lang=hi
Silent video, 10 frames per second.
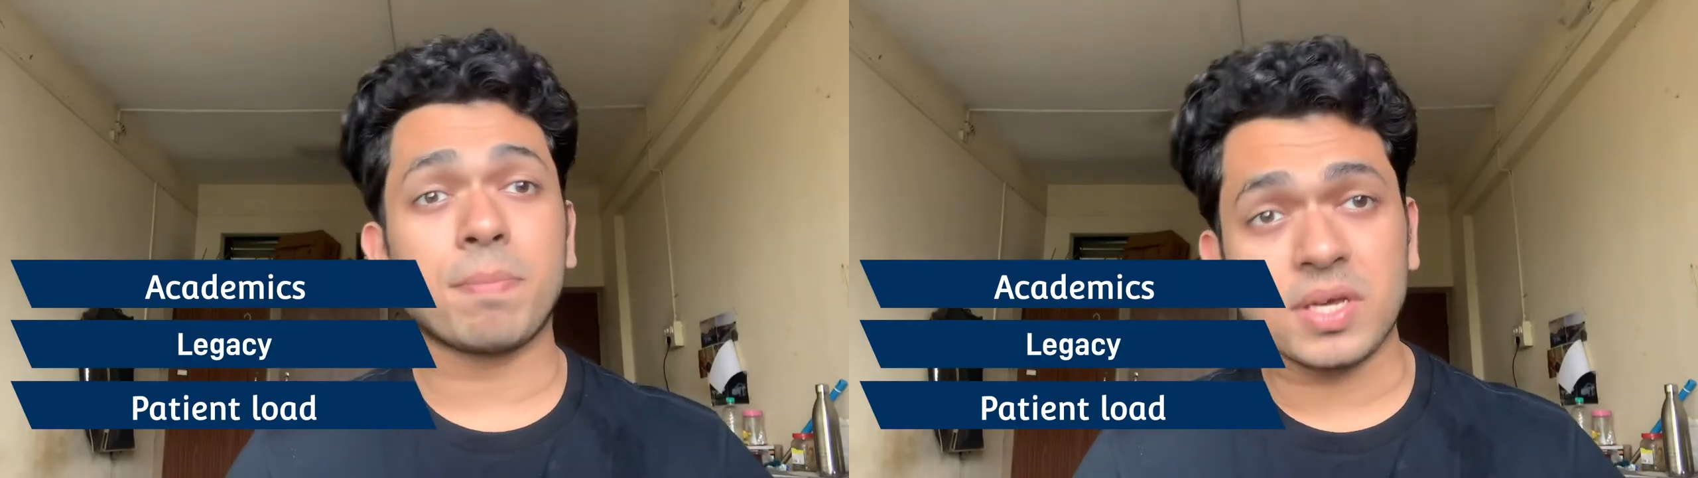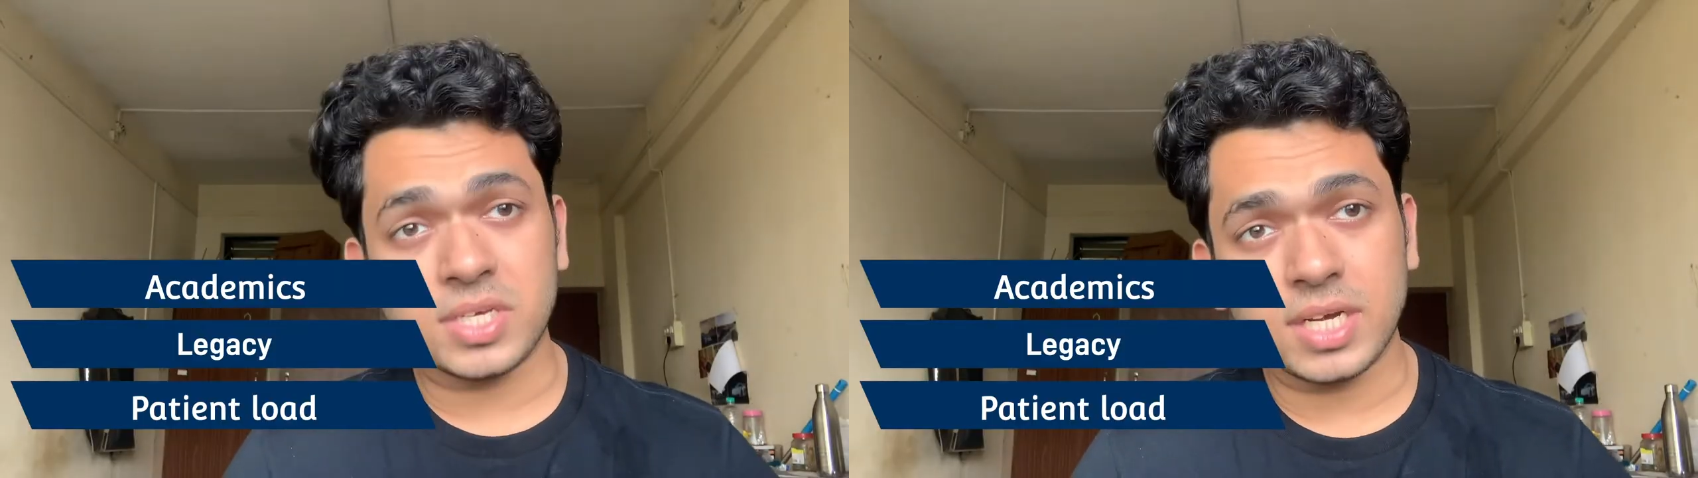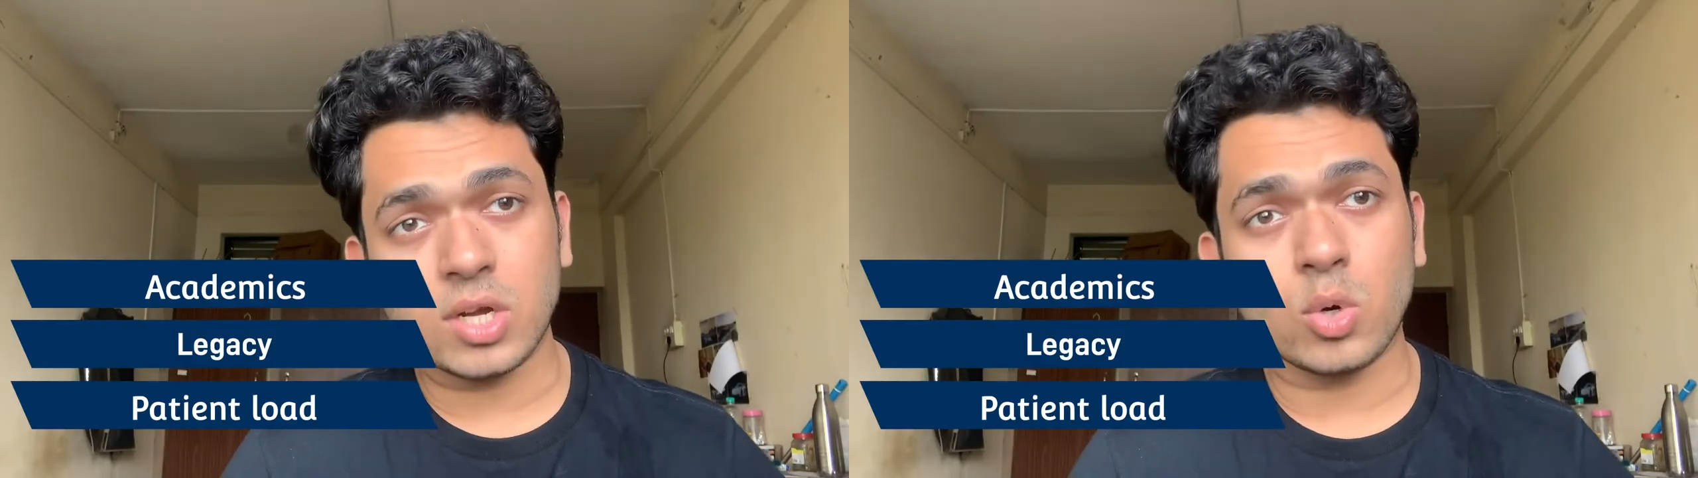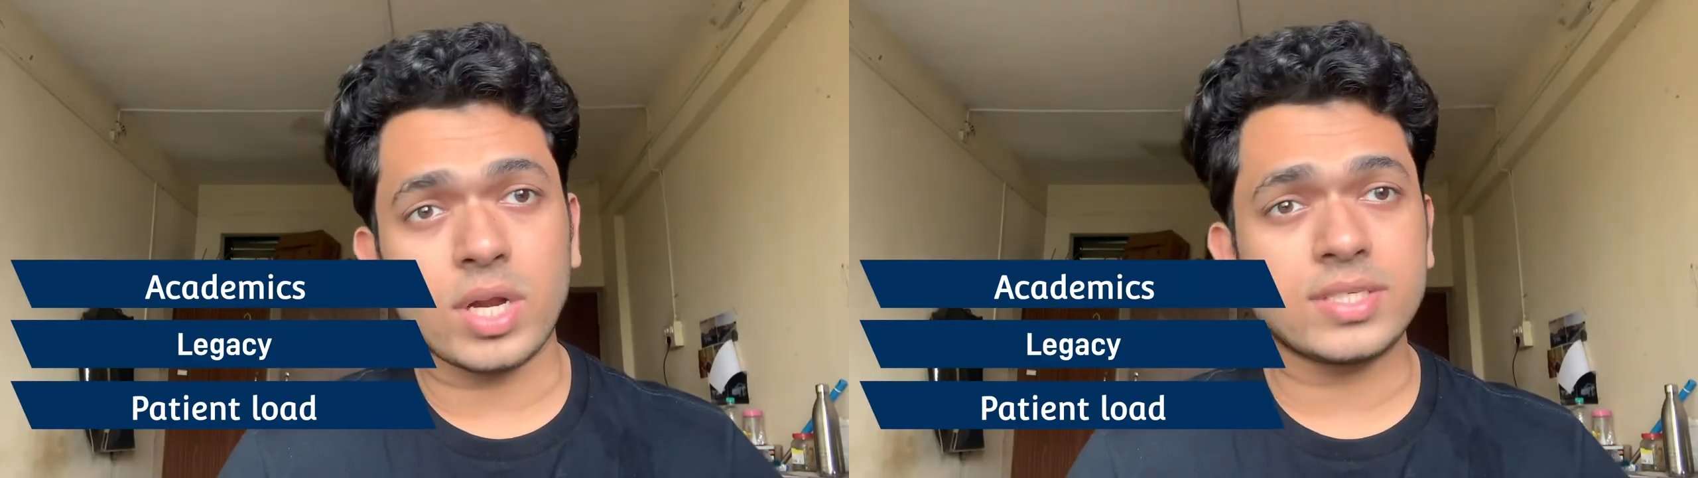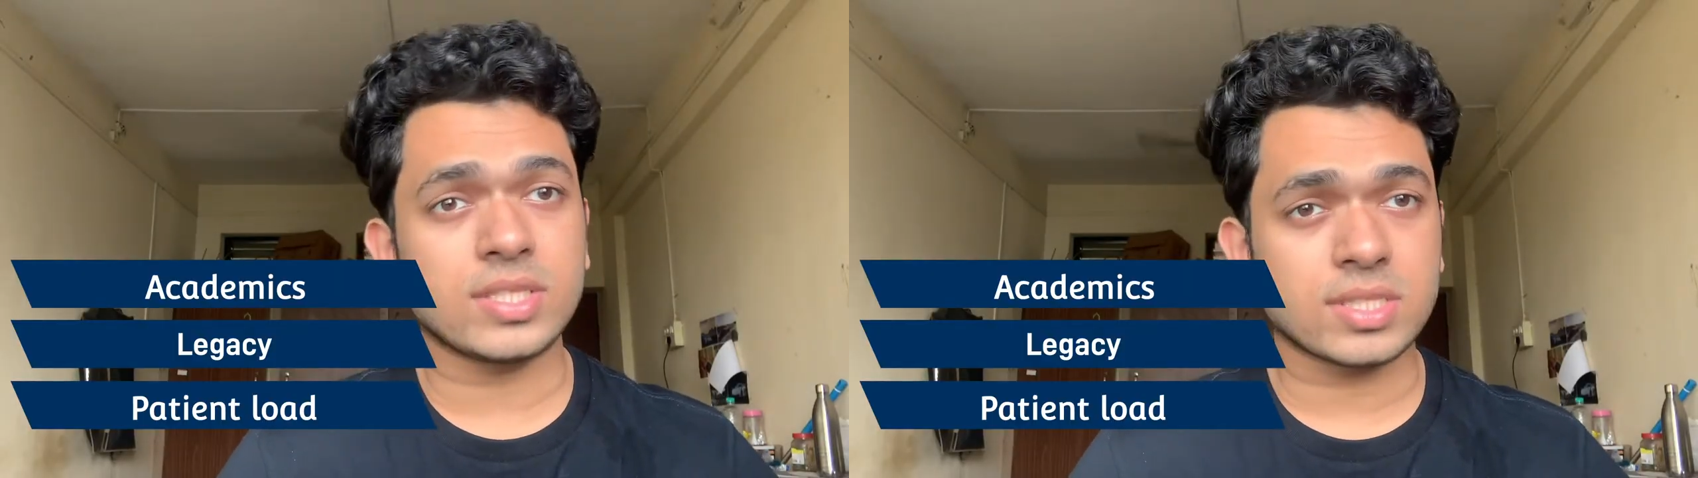पेशेंट लोड
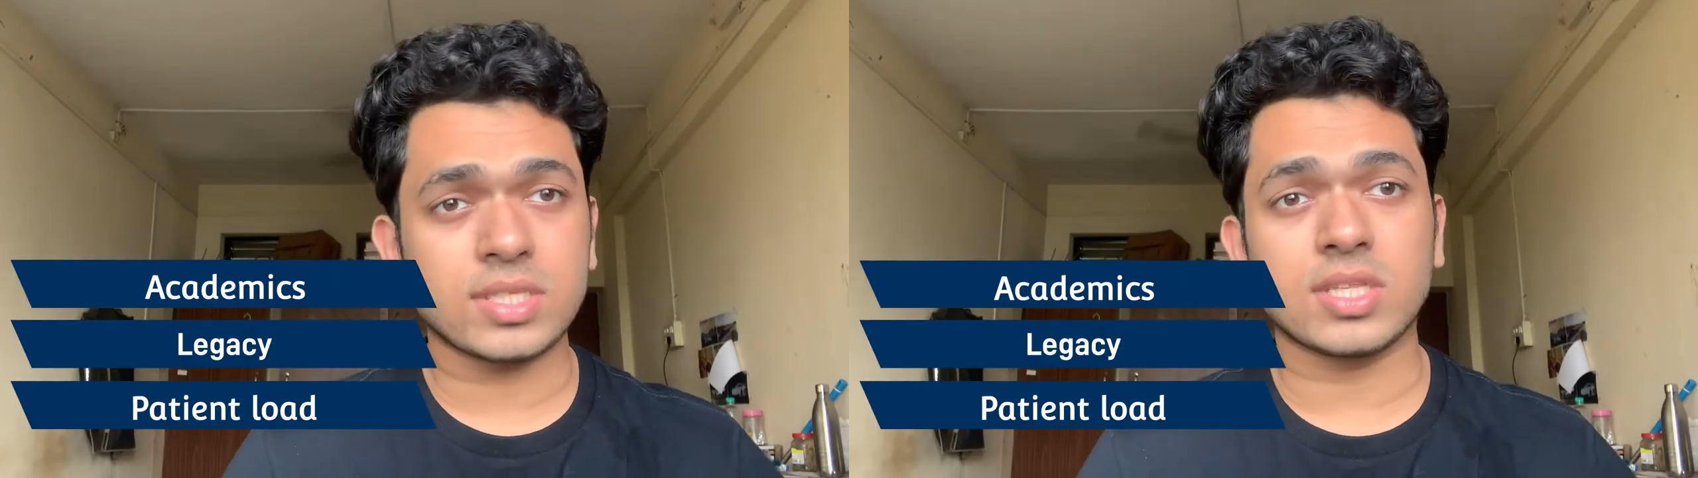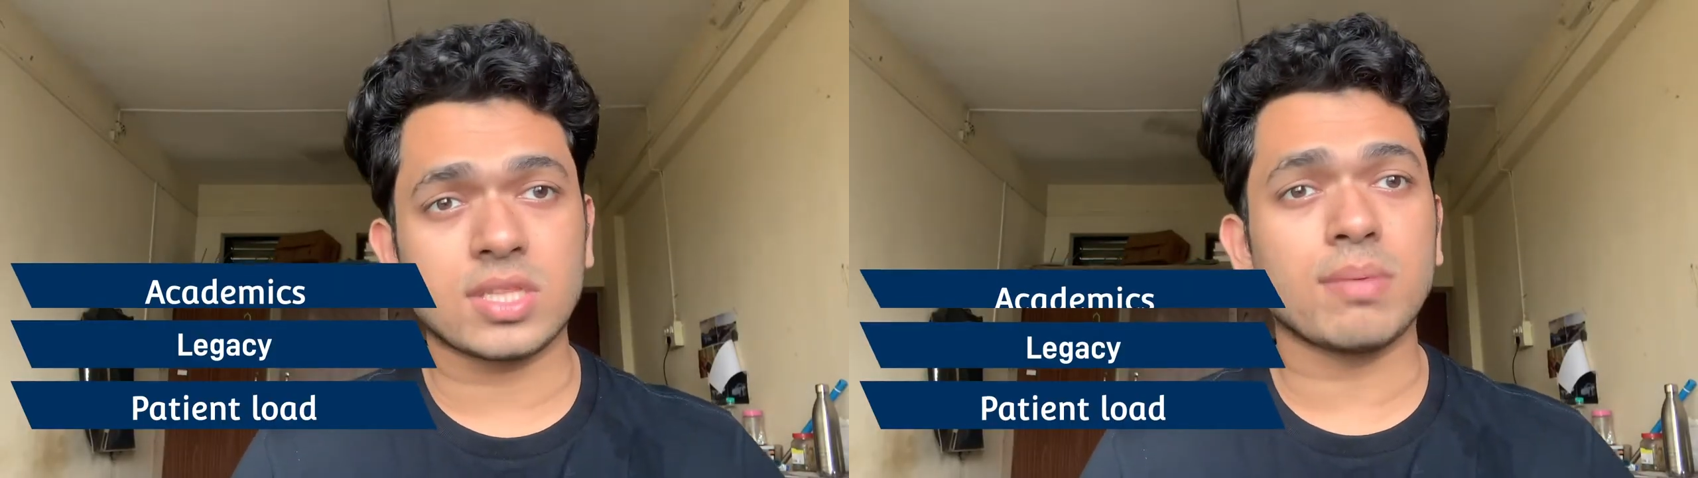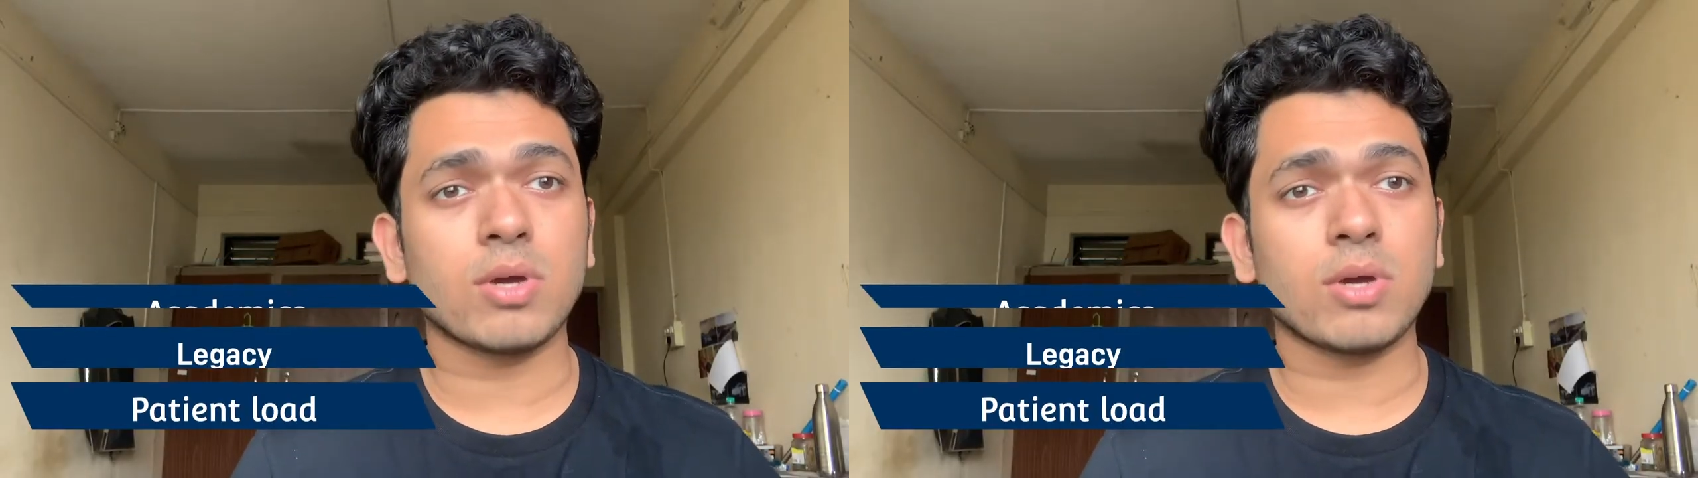है जितने